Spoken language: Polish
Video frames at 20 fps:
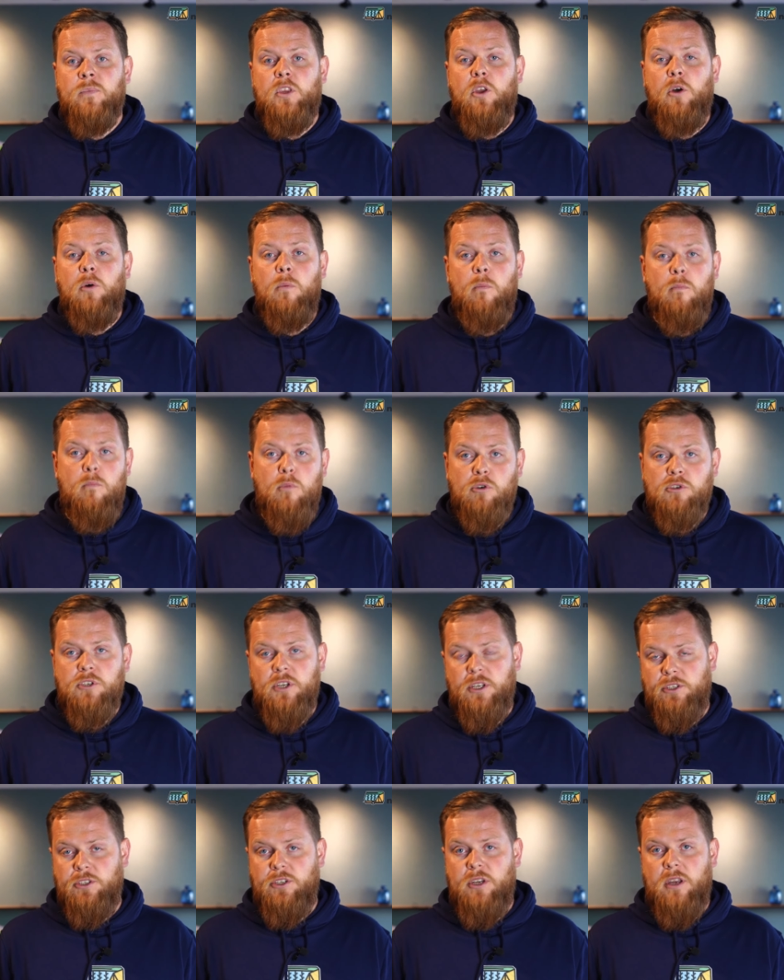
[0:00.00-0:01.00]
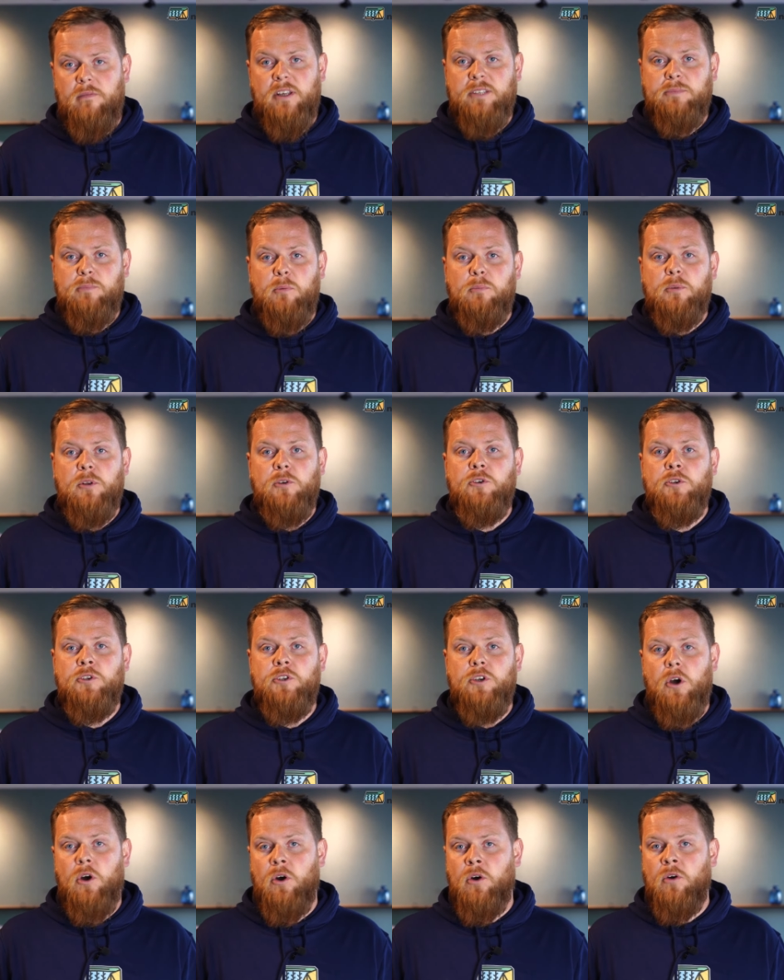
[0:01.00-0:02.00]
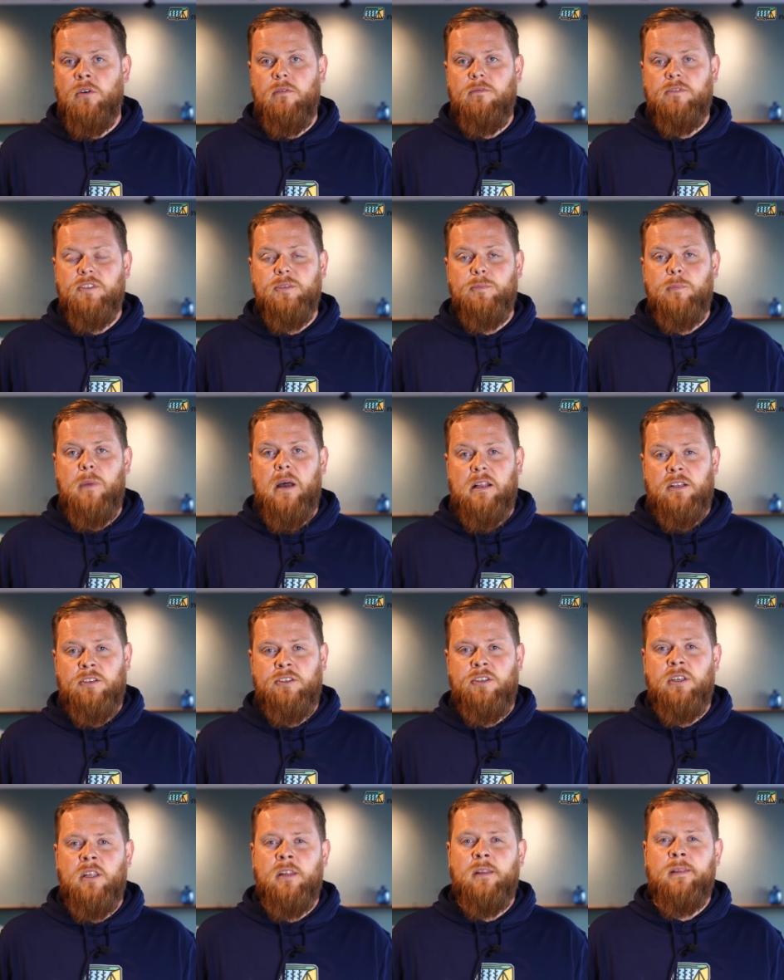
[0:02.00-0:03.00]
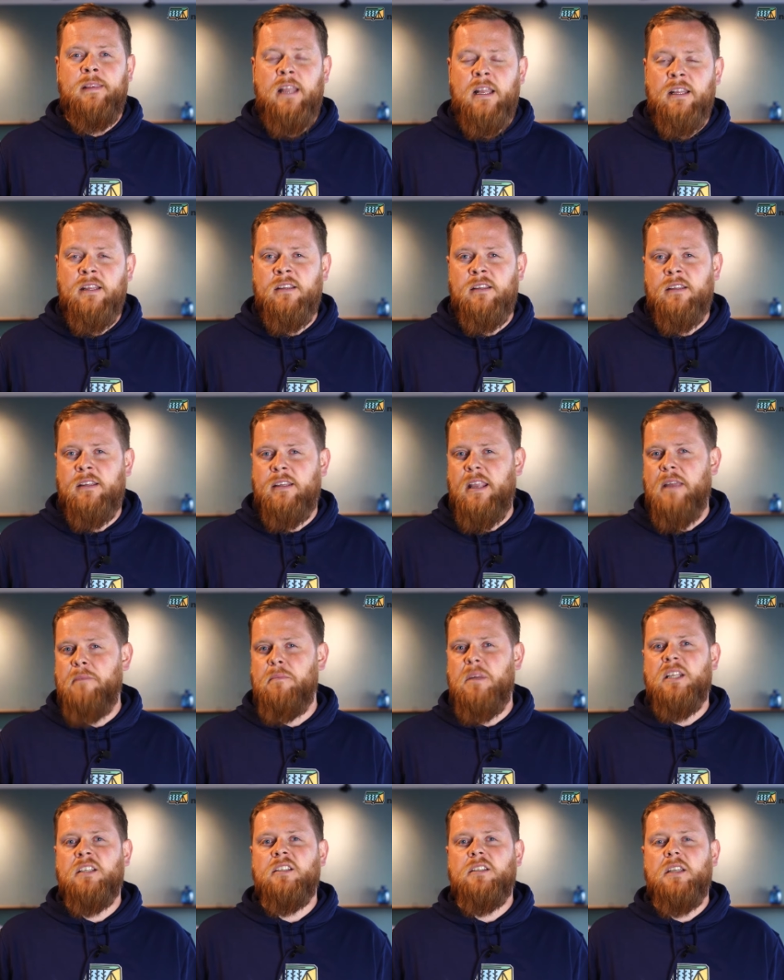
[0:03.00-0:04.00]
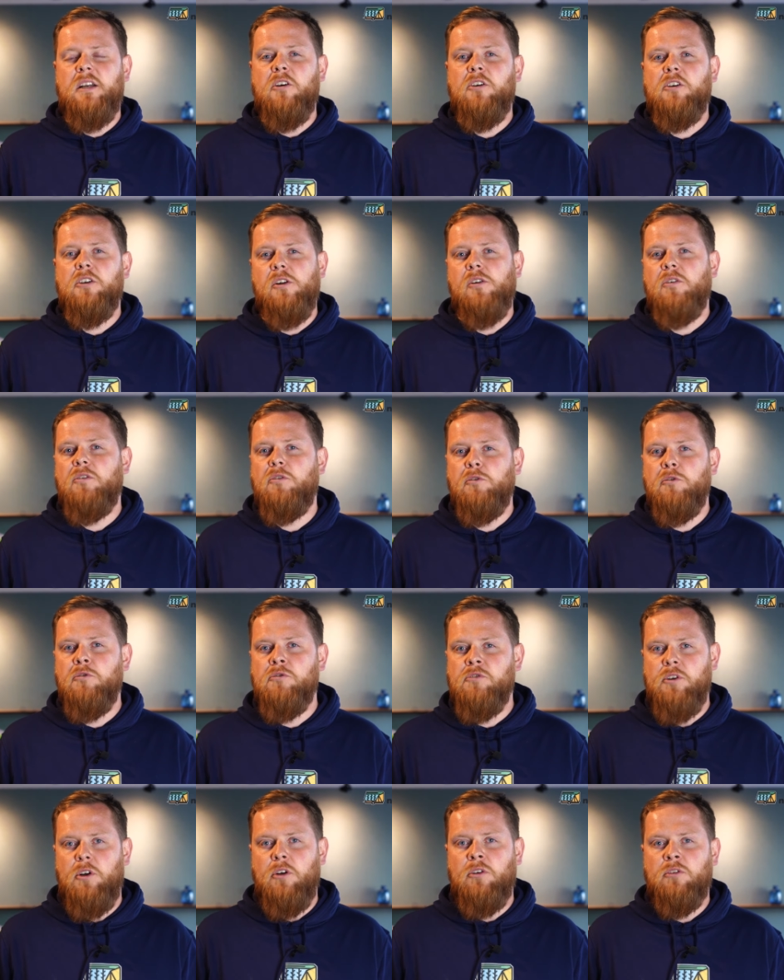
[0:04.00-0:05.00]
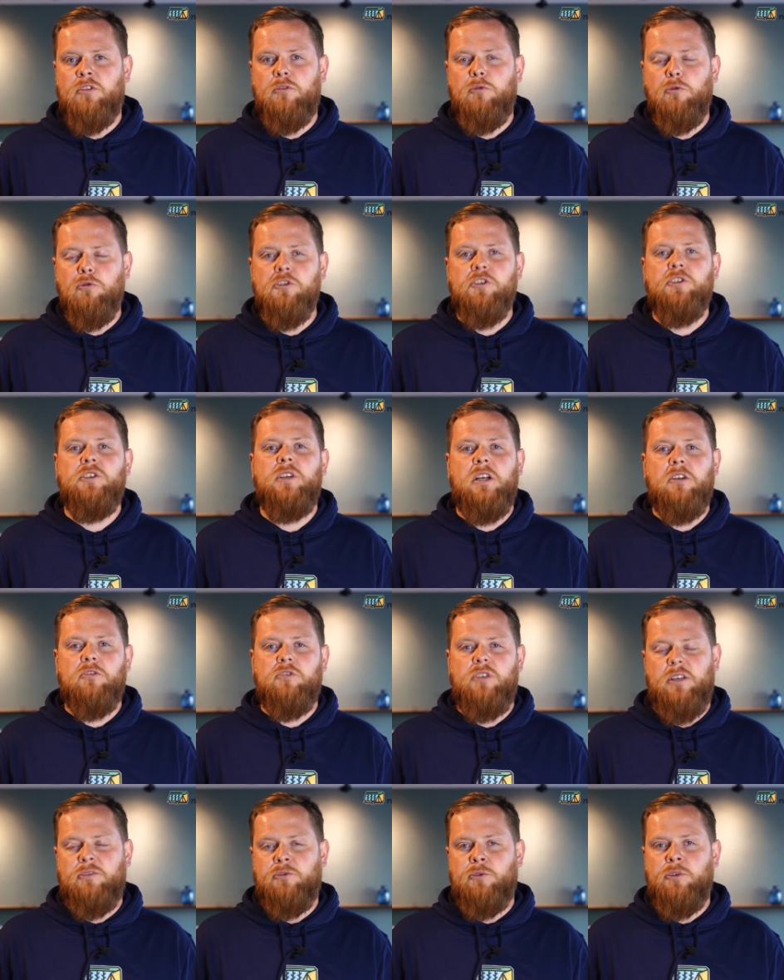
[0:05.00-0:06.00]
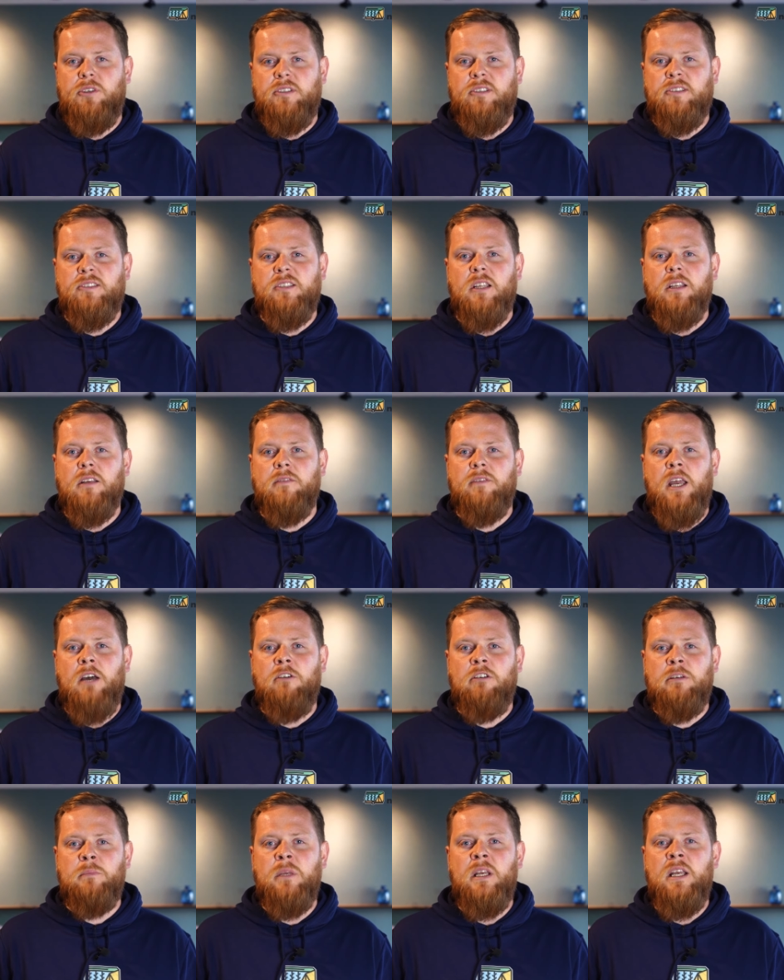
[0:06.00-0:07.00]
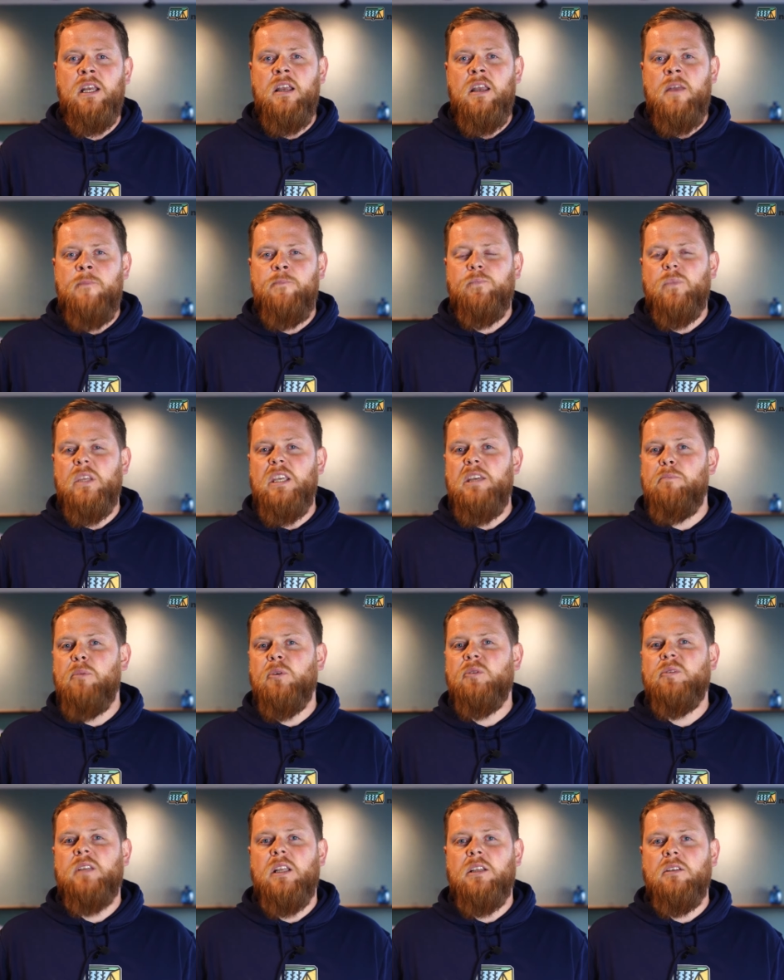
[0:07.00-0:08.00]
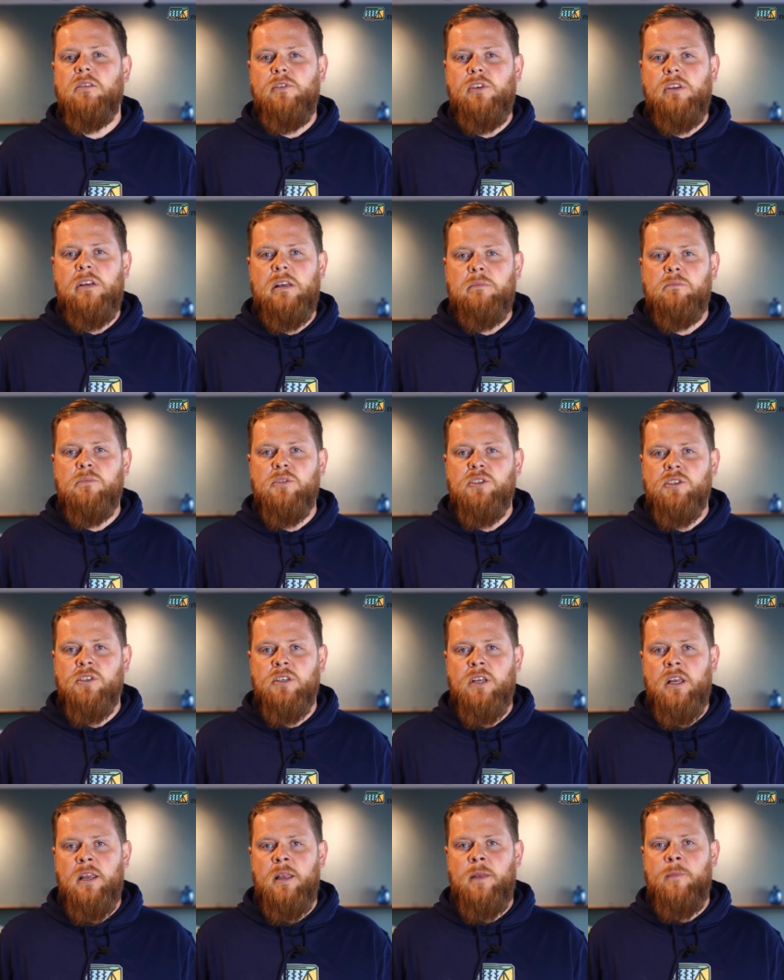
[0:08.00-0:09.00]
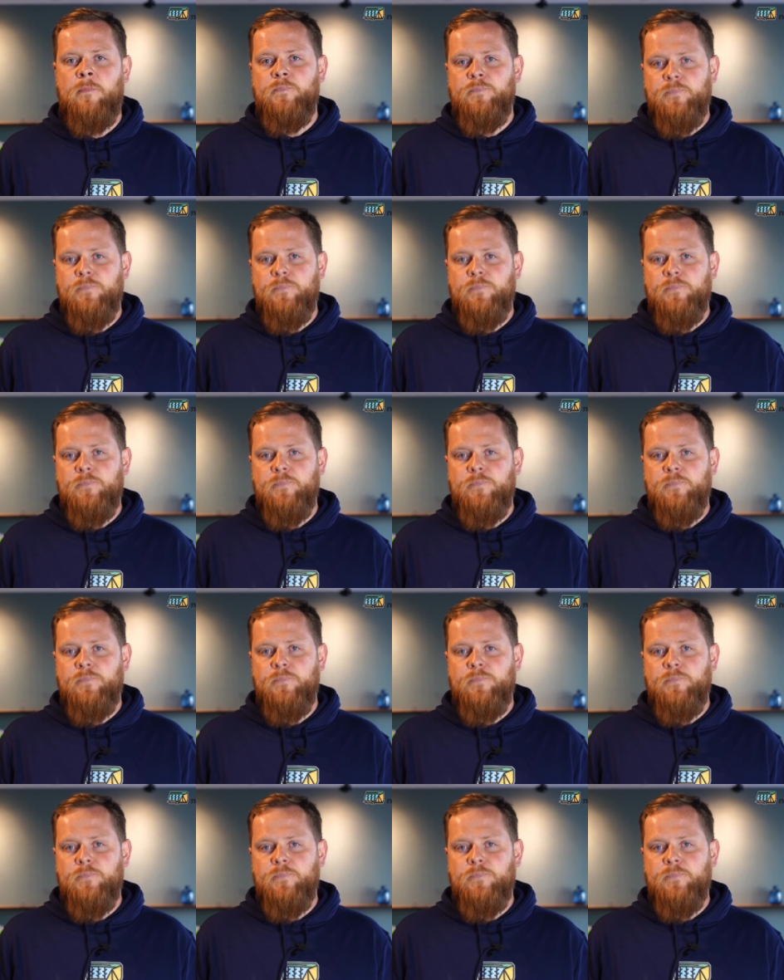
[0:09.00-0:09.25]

to muszę dzisiaj Was poprosić o wsparcie. Na temat tego kroku już od dłuższego czasu się zastanawiałem i postanowiłem, że